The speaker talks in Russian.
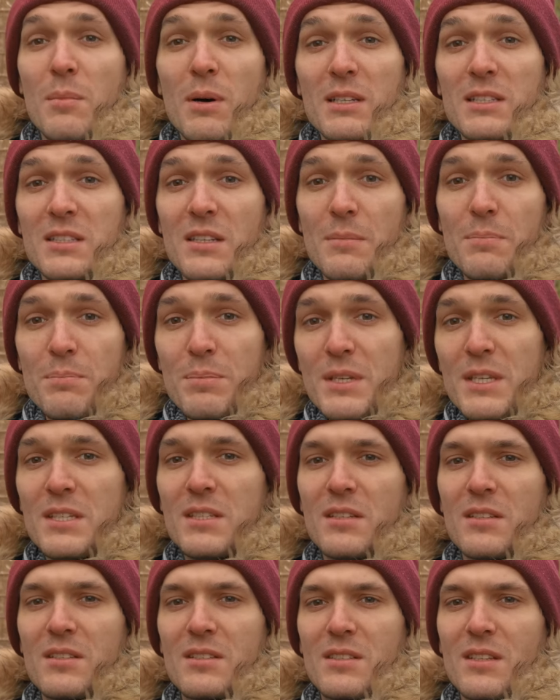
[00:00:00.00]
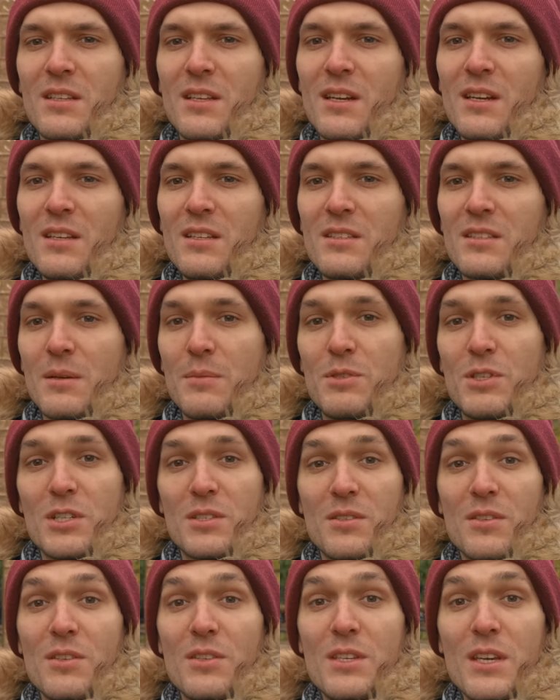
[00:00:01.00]
баснописец, сценарист,
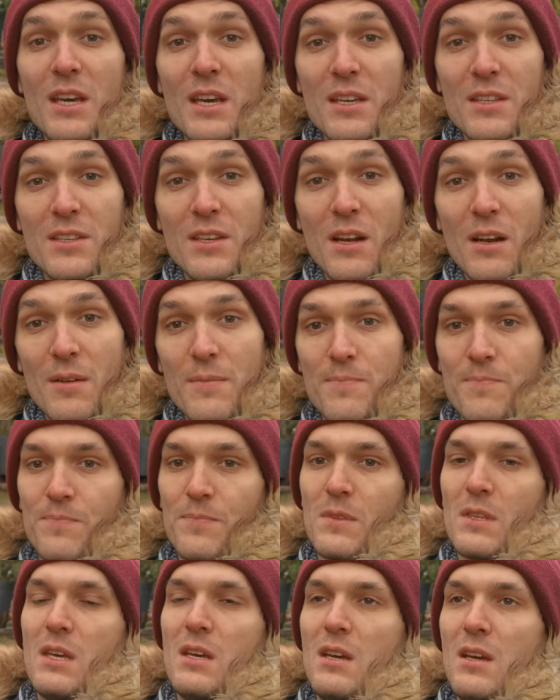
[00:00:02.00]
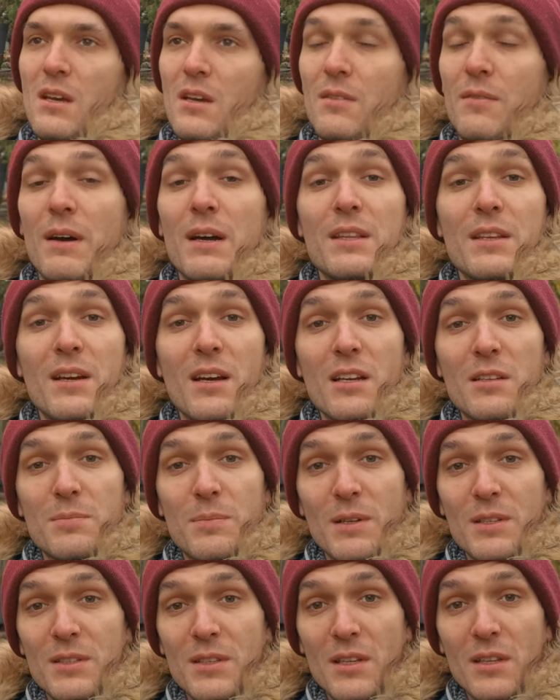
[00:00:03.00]
общественный деятель. Военный
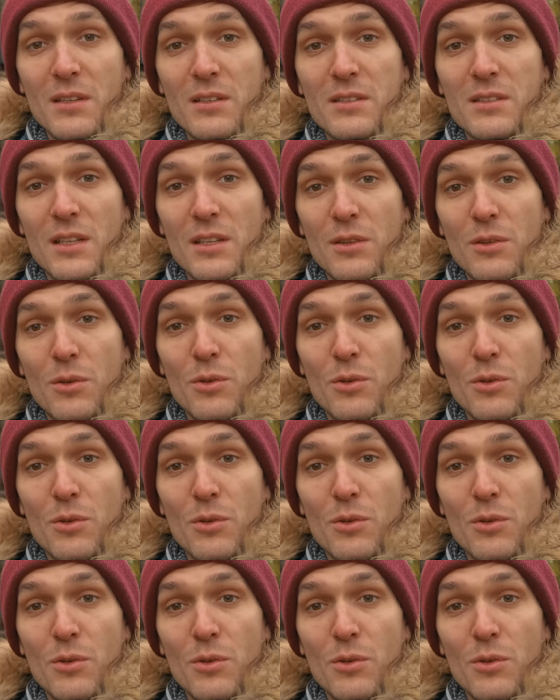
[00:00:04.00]
корреспондент, кстати,